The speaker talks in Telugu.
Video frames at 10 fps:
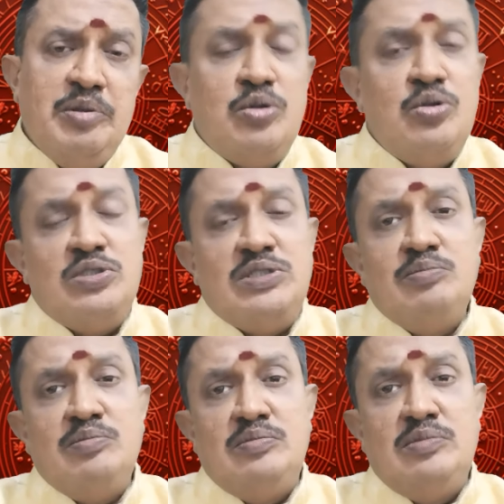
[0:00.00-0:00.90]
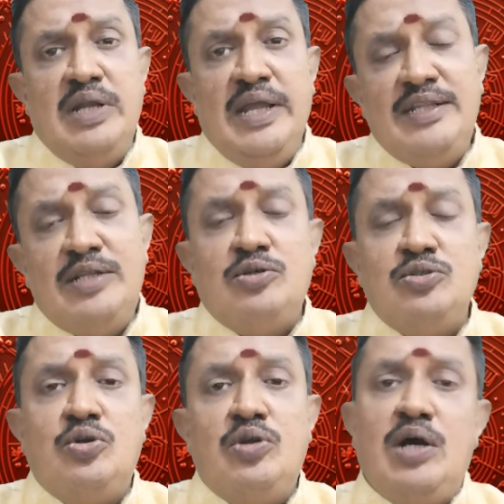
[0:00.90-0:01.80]
పితృదోషం నైన్త్
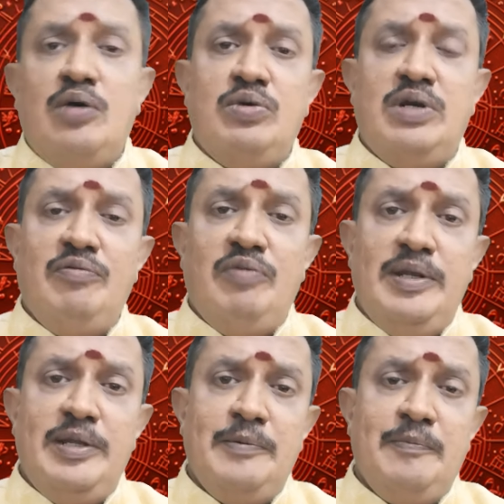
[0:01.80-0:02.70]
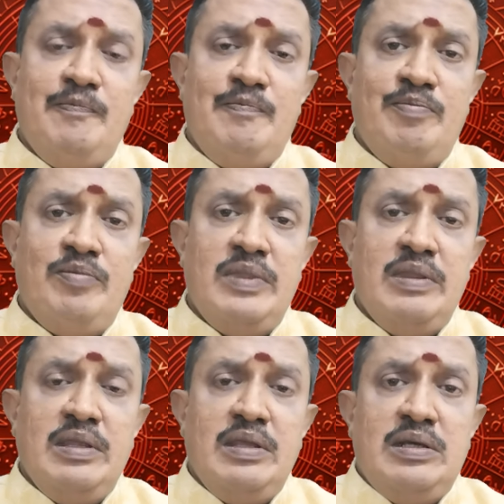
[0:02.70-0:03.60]
హౌస్లో రాహు ఉండడం వలన
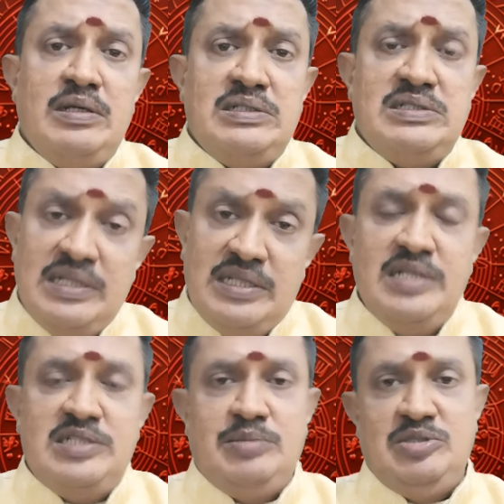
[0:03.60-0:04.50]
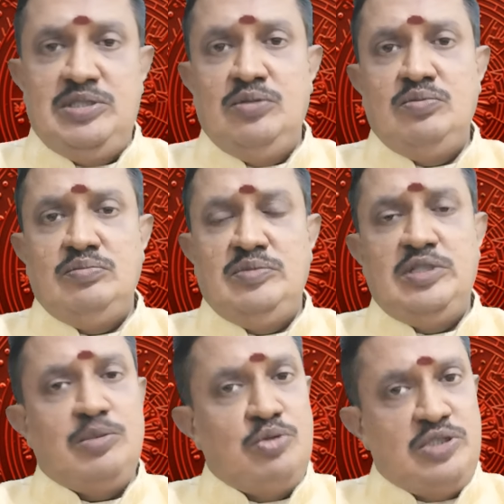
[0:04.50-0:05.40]
సంతాన సమస్యలు
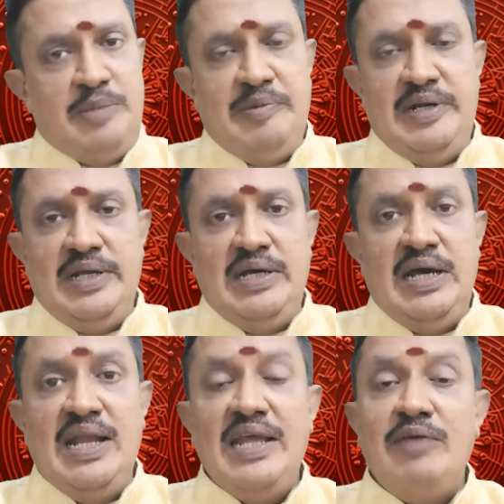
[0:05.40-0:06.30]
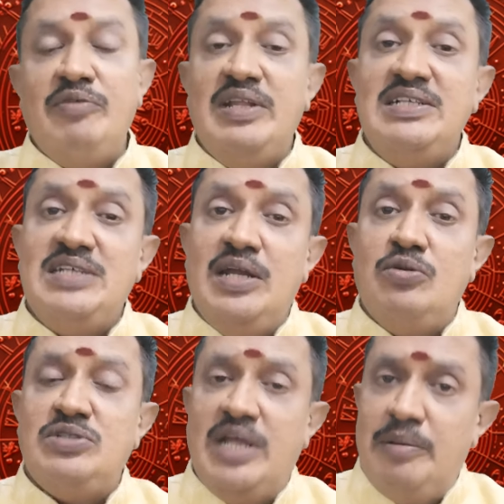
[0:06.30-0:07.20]
ఇంతకుముందు చెప్పినట్టుగా అలాగే
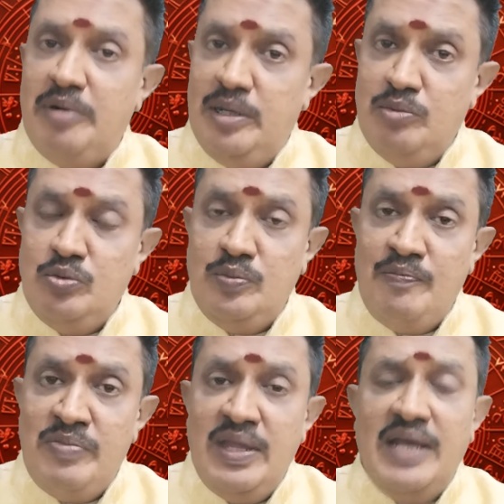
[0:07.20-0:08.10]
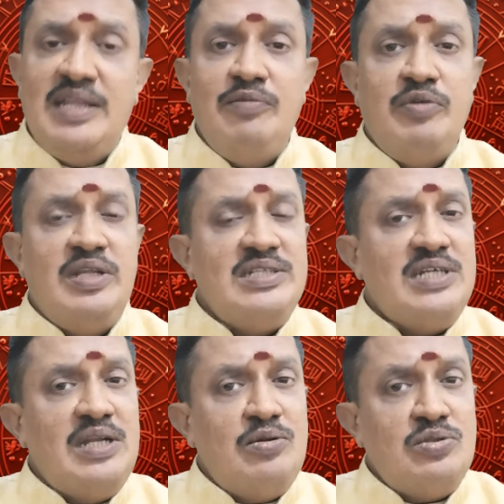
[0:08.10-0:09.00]
విదేశాల్లో స్థిరపడ్డము అయితే
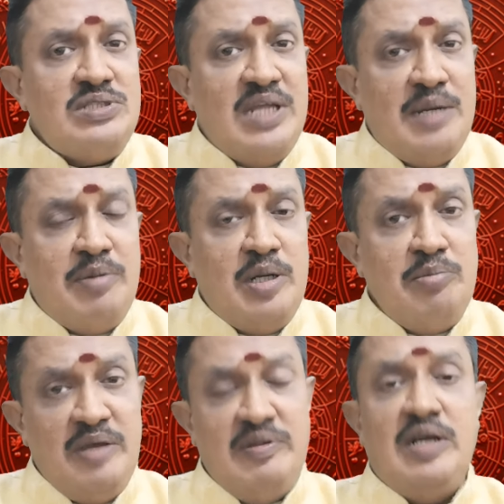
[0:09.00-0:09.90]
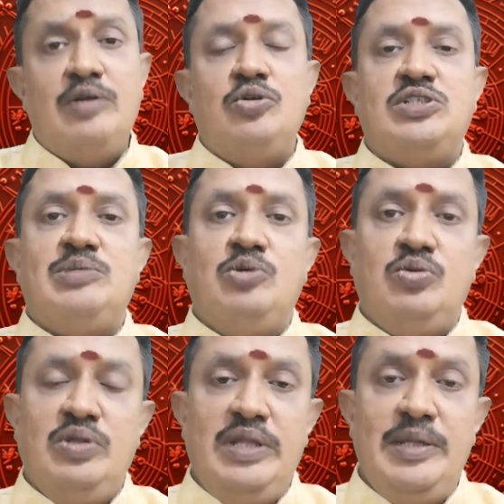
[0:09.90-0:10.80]
విదేశాల్లో స్థిరపడడం ఏ విధంగా దోషం
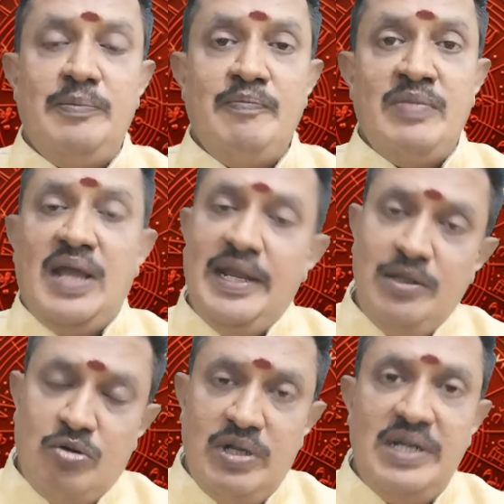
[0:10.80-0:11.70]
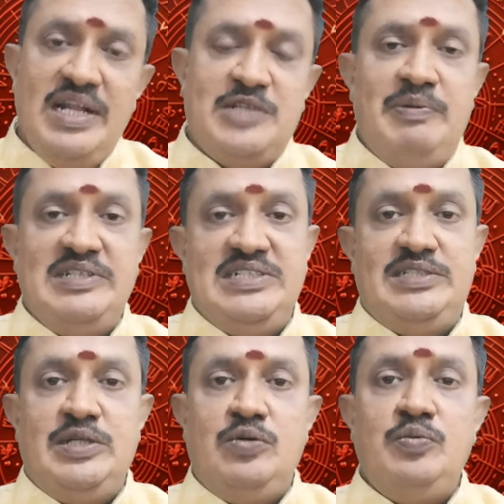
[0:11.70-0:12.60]
అవుతుంది అనేది కూడా నేను ఎక్స్ప్లెయిన్
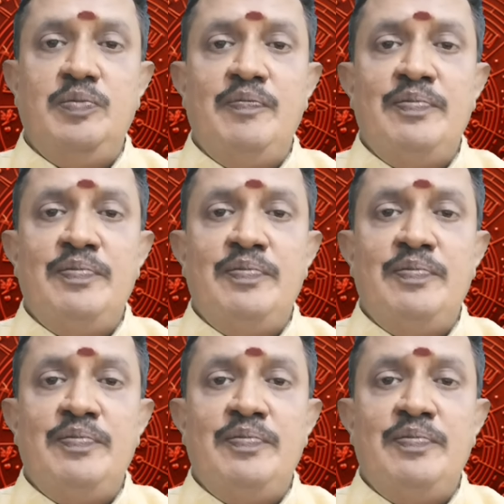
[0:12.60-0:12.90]
చేస్తాను